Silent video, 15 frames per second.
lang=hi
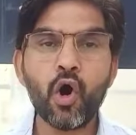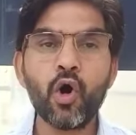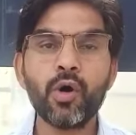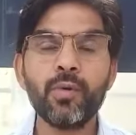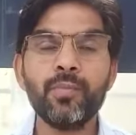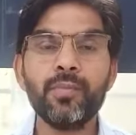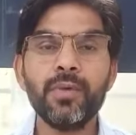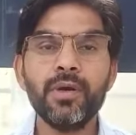
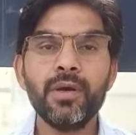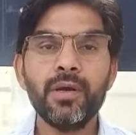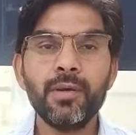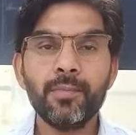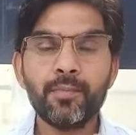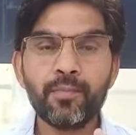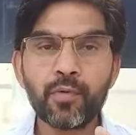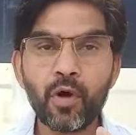और
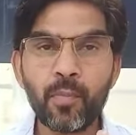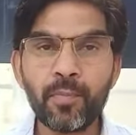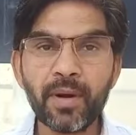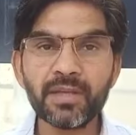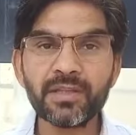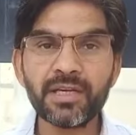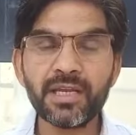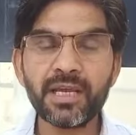
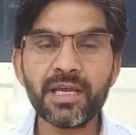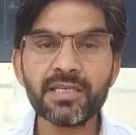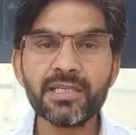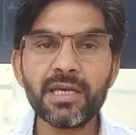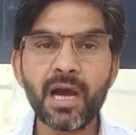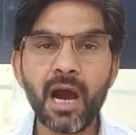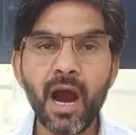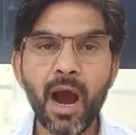प्रॉपर तरीके
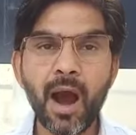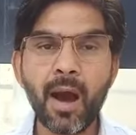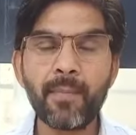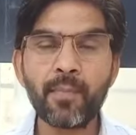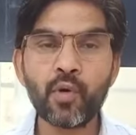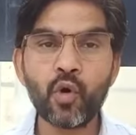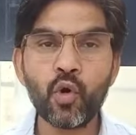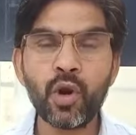से
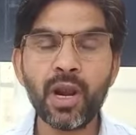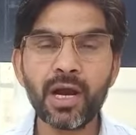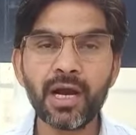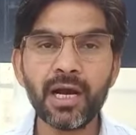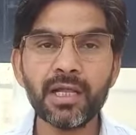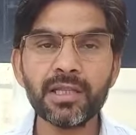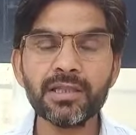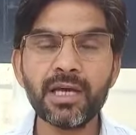आपको
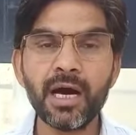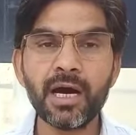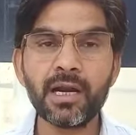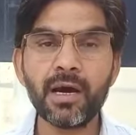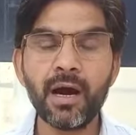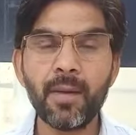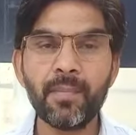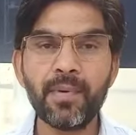
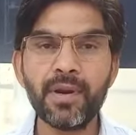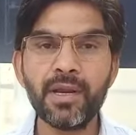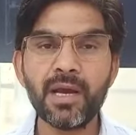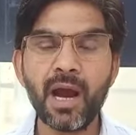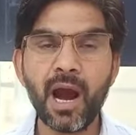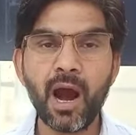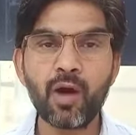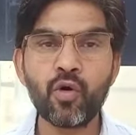लगातार अपनी
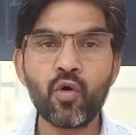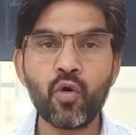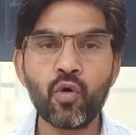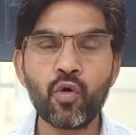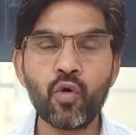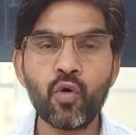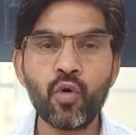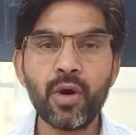आंखों
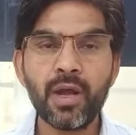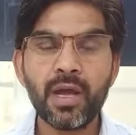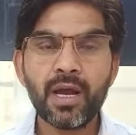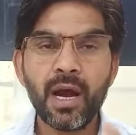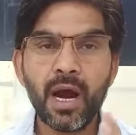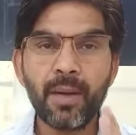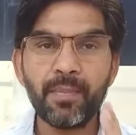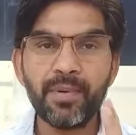को
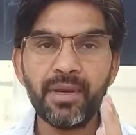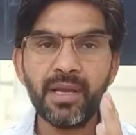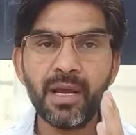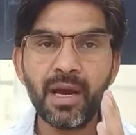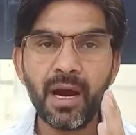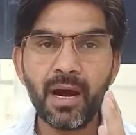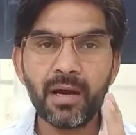अपने